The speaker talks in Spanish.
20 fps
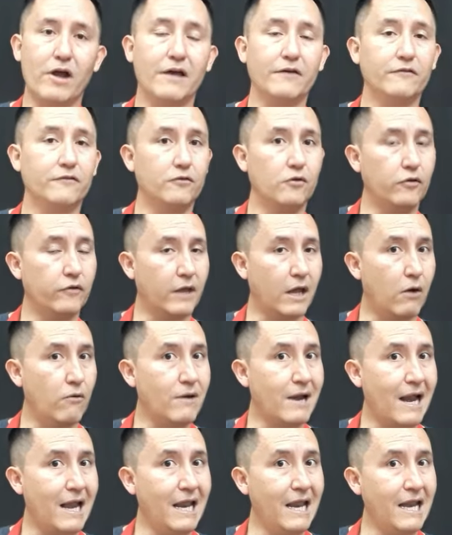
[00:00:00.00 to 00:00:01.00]
rastro, deja
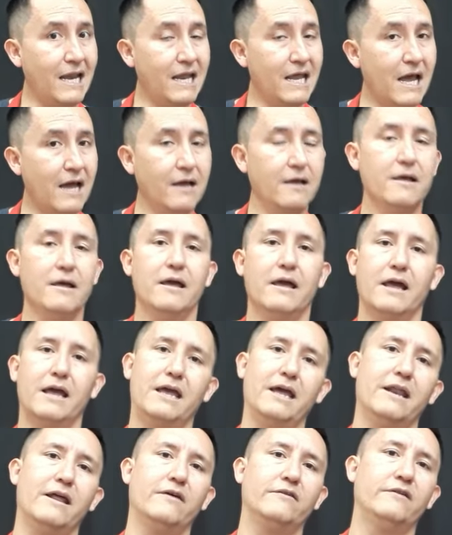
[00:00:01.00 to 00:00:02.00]
una línea, eh,
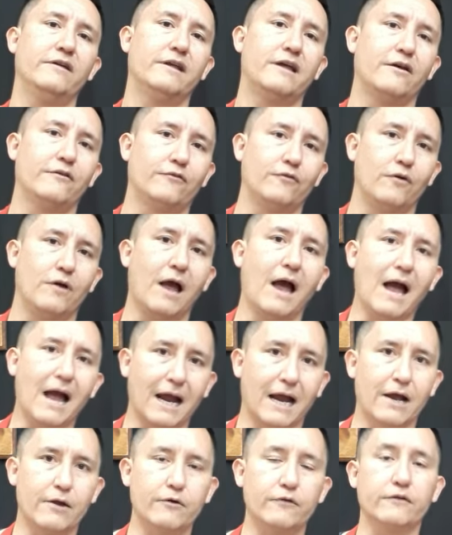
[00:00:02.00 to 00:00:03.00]
quiere decir que son
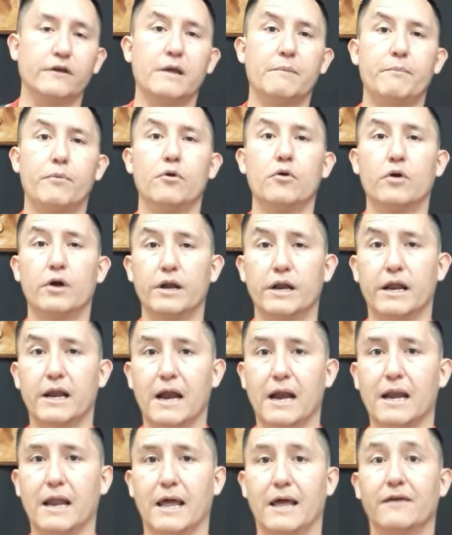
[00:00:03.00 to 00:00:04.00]
ácaros y por lo
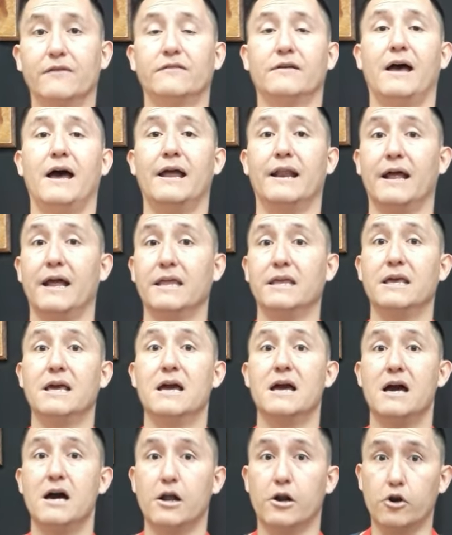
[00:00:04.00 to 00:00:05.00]
general es
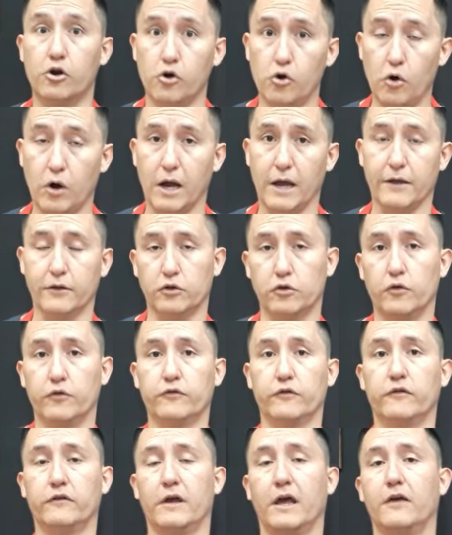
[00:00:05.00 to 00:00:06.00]
araña roja.
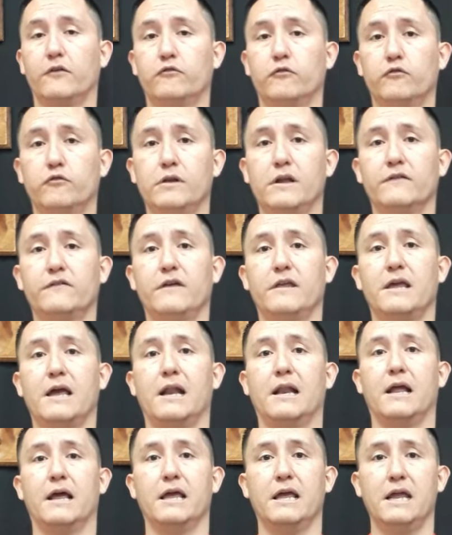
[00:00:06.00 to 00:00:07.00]
Entonces, eso es una
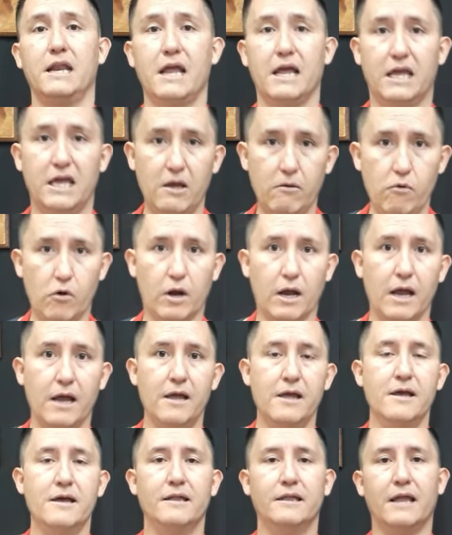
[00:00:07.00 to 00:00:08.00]
señal
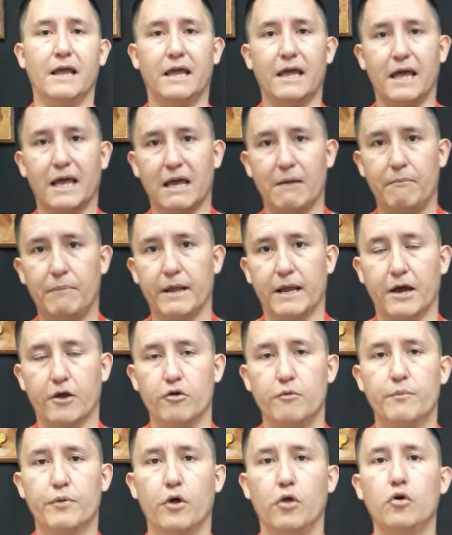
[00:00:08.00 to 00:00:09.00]
inequívoca de que hay que
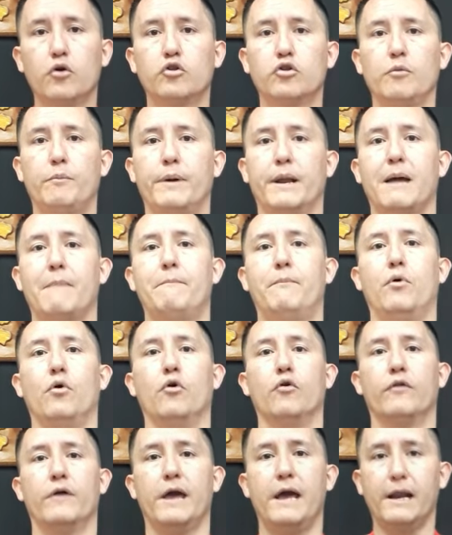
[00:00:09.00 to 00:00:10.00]
aplicar un producto para
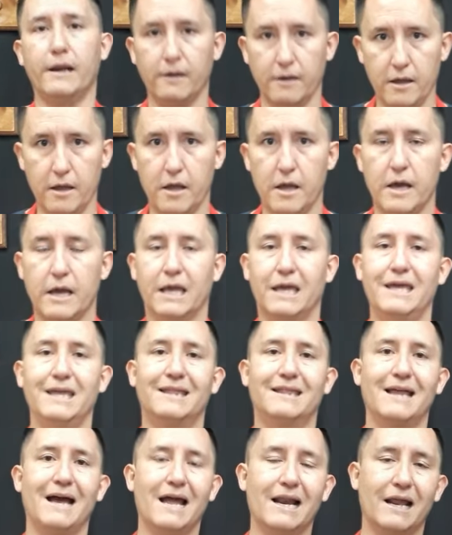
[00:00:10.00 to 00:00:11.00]
poder
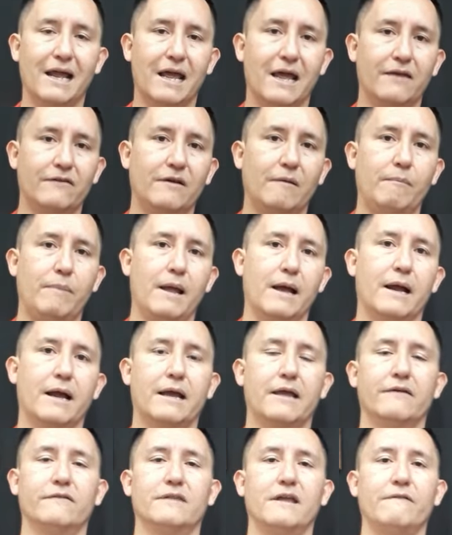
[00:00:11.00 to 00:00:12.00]
quitar esa
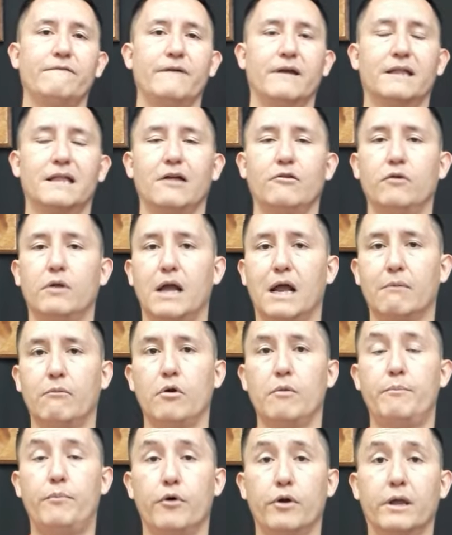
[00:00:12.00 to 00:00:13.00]
plaga que está afectando el
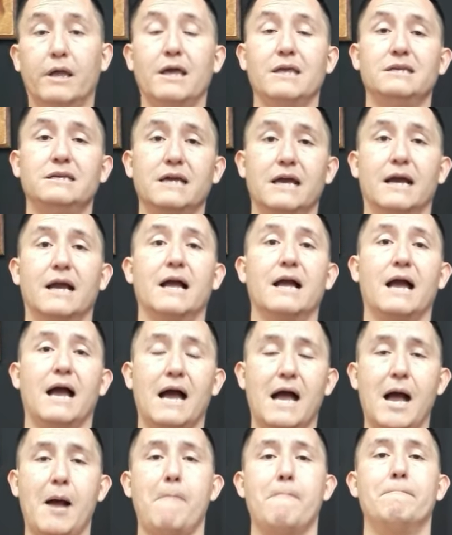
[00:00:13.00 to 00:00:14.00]
árbol porque llegan
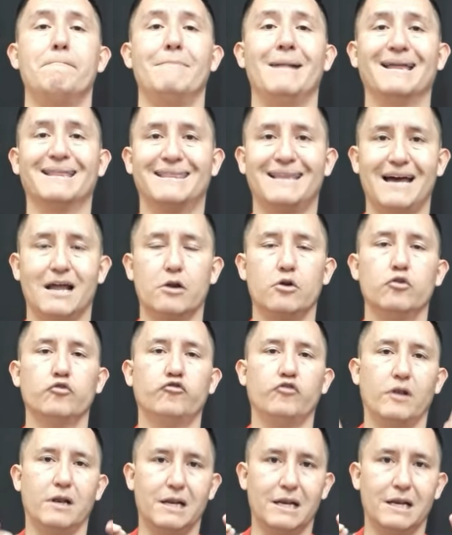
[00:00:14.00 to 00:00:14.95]
a matarlos